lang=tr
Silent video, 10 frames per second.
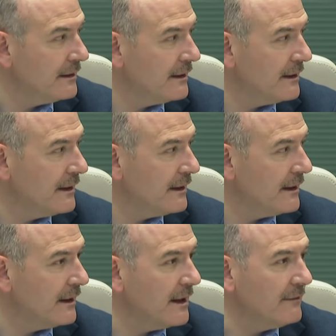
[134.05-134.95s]
evleri.
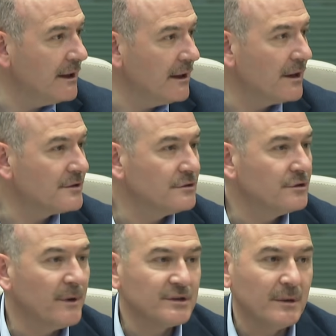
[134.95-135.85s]
evleri
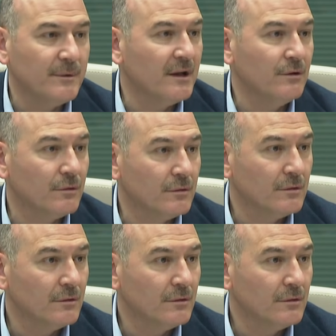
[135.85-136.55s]
arasıdır. Başka bir yer yok.